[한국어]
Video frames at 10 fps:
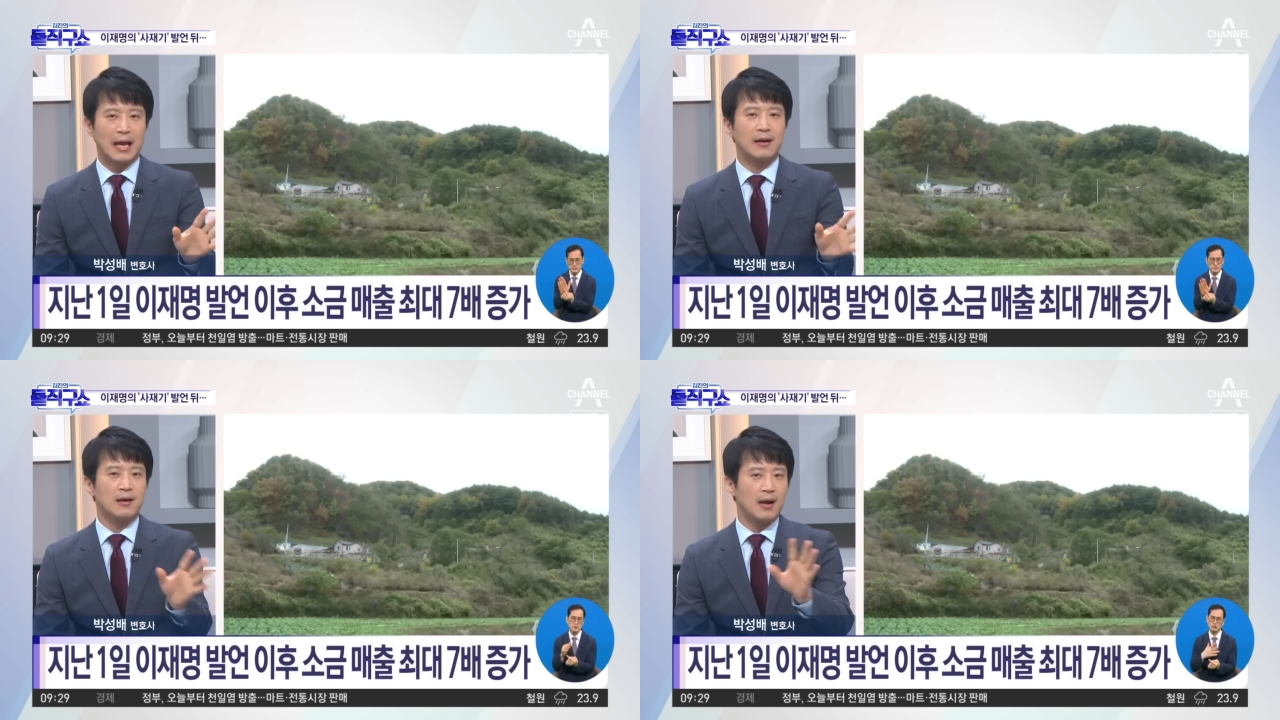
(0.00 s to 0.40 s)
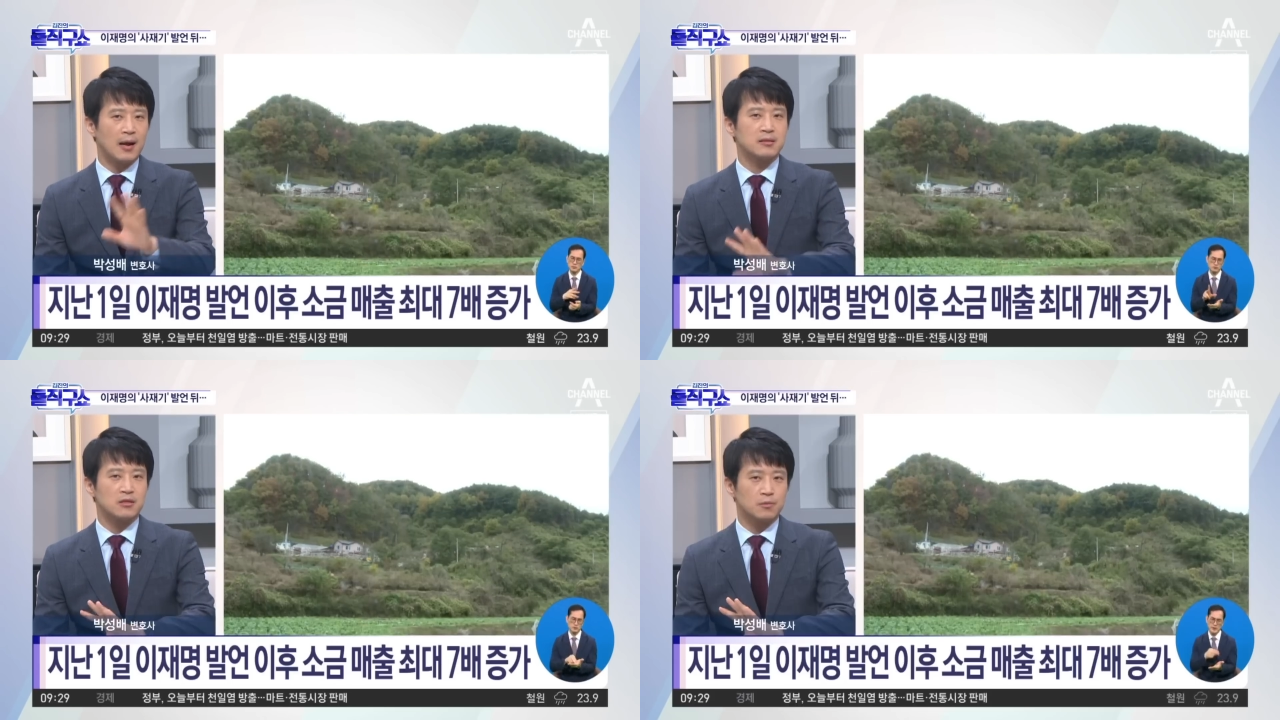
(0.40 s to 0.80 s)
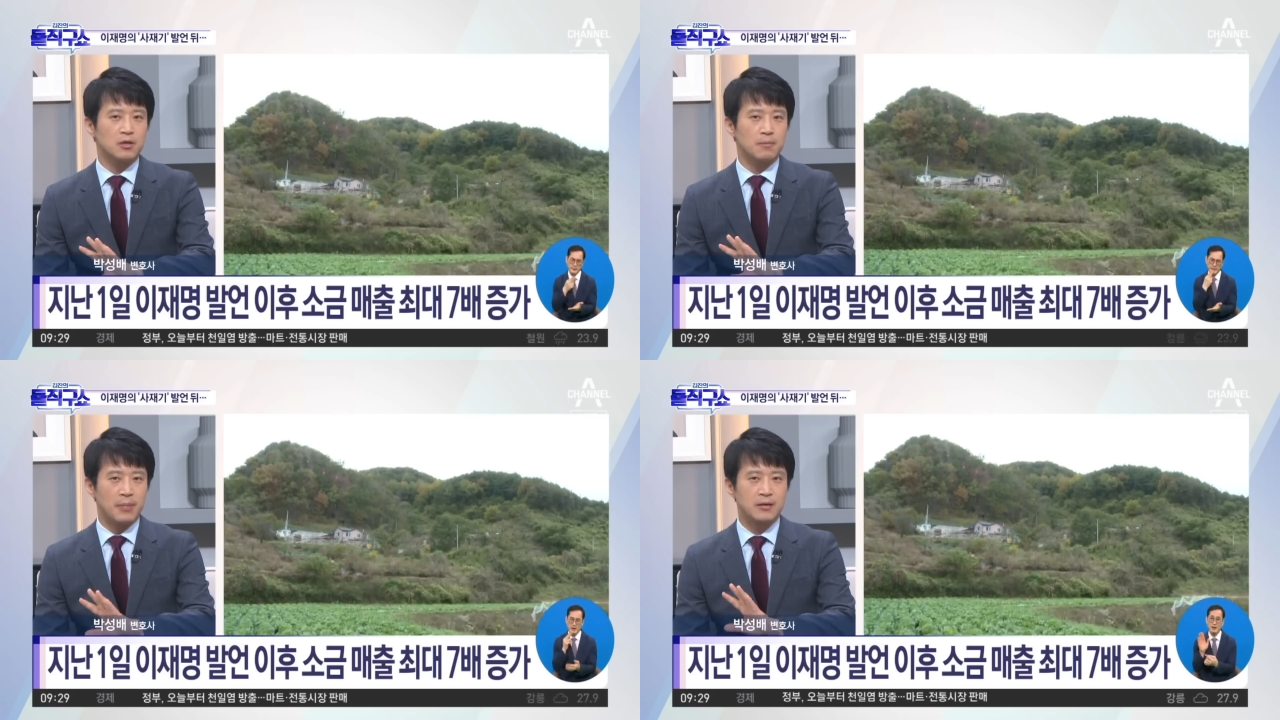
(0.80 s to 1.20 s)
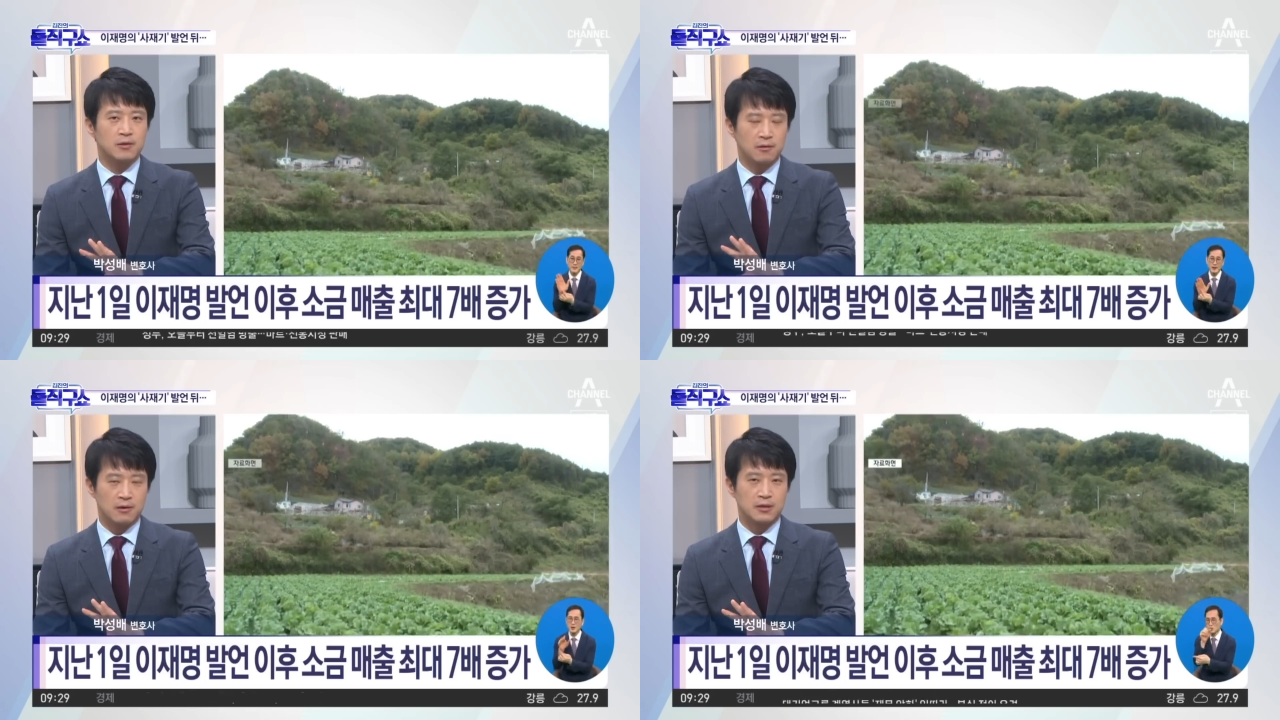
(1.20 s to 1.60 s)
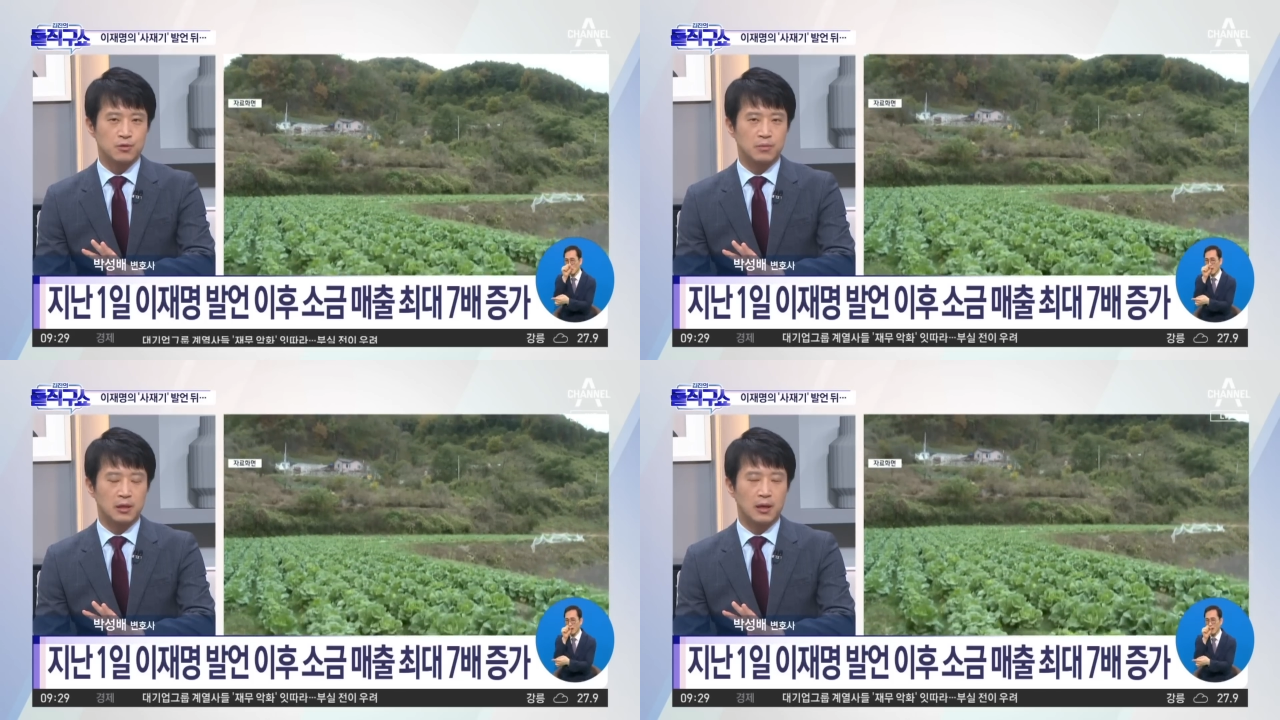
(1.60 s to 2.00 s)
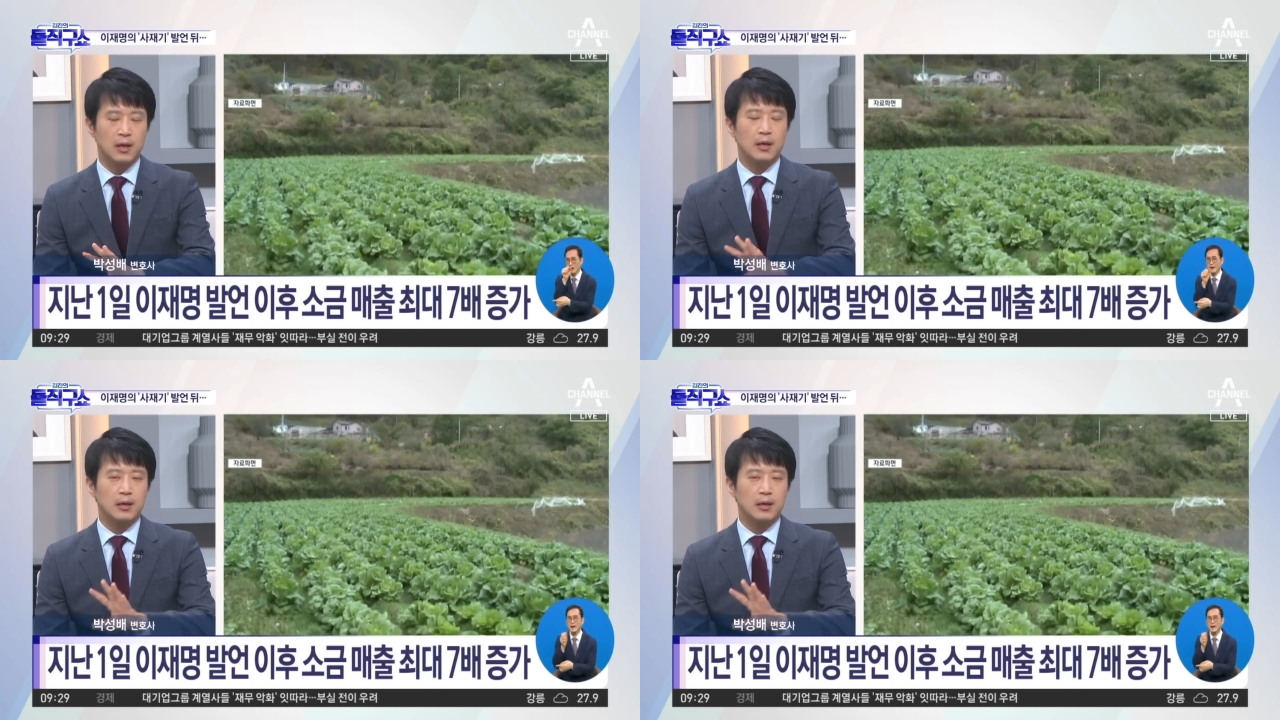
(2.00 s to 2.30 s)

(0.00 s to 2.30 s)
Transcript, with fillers: 다른 한 가지 측면이 빠져 있는 것 같습니다.